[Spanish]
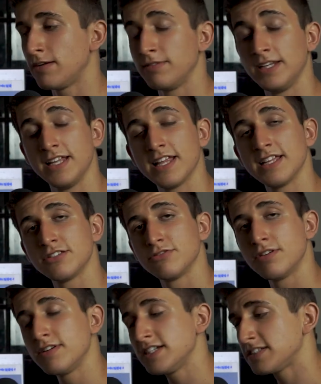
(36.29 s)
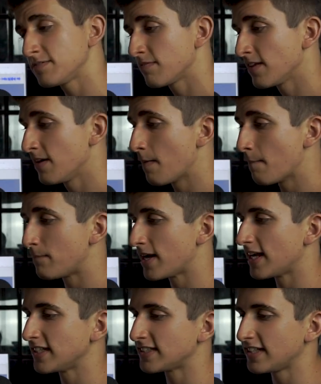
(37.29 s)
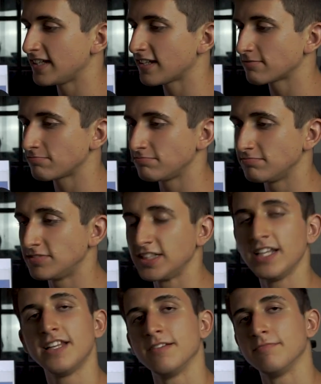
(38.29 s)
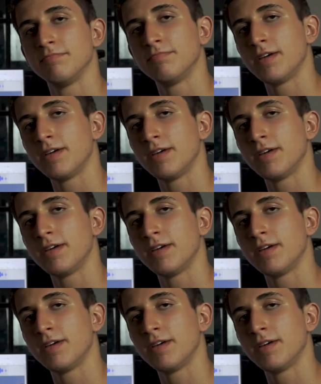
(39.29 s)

habilidades nuevas para hacer cine,